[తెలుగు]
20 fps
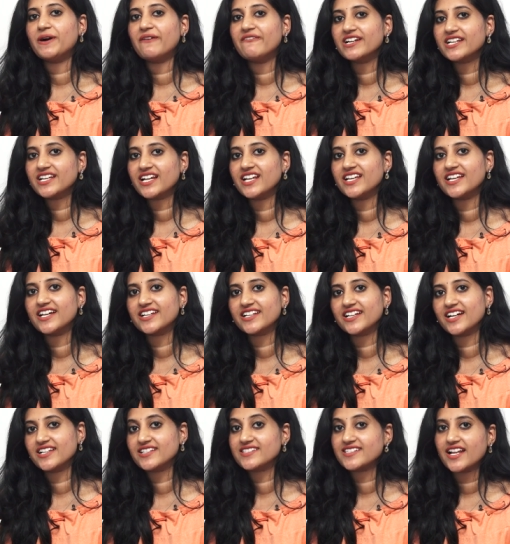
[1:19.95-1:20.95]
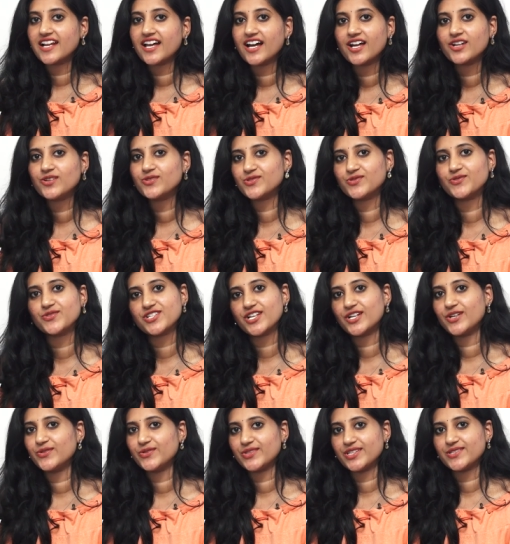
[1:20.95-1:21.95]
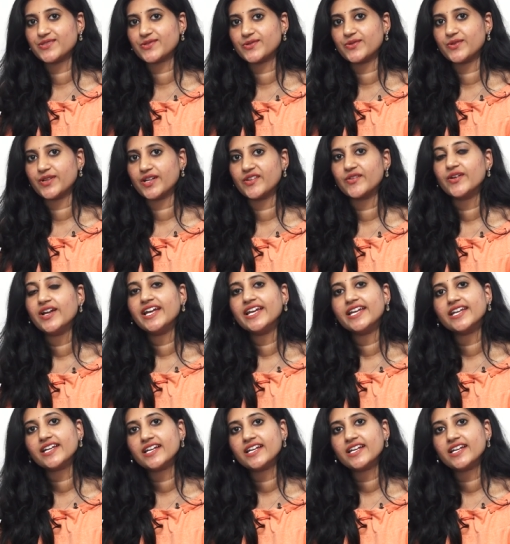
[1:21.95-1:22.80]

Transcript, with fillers: పవన్ కళ్యాణ్ గారి సలహాలు సూచనలు తీసుకున్నారు